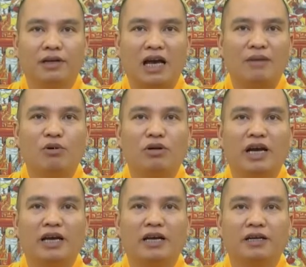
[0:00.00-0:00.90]
21
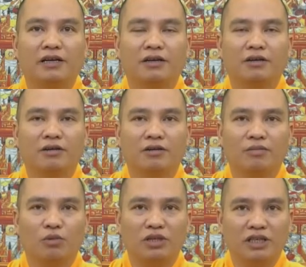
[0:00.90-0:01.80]
ngày
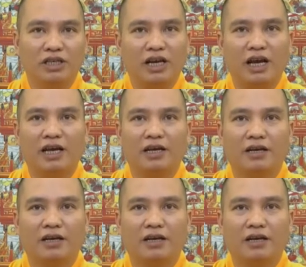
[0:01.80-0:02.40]
49 ngày